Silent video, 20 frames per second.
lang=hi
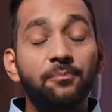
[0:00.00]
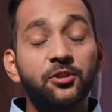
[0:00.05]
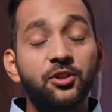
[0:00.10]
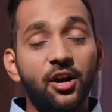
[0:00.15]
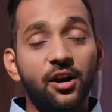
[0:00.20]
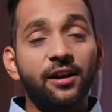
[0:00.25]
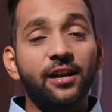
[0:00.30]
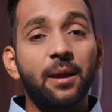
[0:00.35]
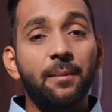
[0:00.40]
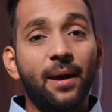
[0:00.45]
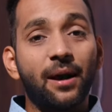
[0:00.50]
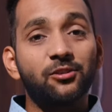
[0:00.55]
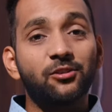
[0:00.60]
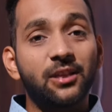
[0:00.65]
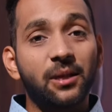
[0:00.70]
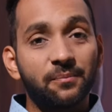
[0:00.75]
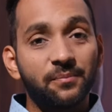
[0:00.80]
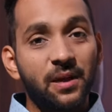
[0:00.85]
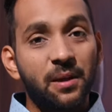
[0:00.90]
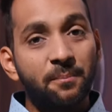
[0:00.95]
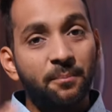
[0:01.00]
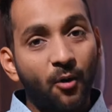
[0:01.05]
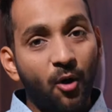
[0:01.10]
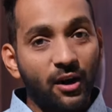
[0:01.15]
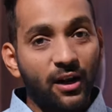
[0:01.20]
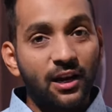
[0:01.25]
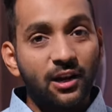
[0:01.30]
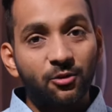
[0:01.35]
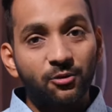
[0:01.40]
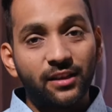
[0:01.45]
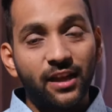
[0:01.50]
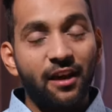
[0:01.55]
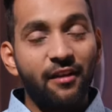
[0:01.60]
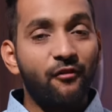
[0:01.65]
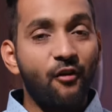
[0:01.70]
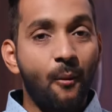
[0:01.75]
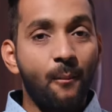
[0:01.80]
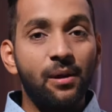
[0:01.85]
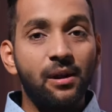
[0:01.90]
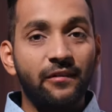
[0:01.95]
शर्ट के बाद जो सबसे इंपॉर्टेंट होता है
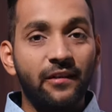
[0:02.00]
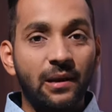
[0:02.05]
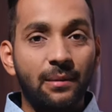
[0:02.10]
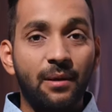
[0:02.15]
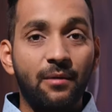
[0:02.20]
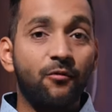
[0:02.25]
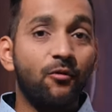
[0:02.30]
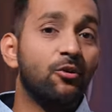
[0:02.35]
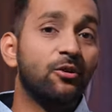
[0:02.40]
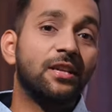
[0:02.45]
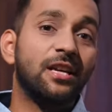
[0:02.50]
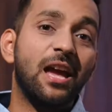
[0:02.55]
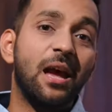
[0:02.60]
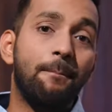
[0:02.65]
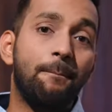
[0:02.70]
फॉर्मल वेयर में वो होती है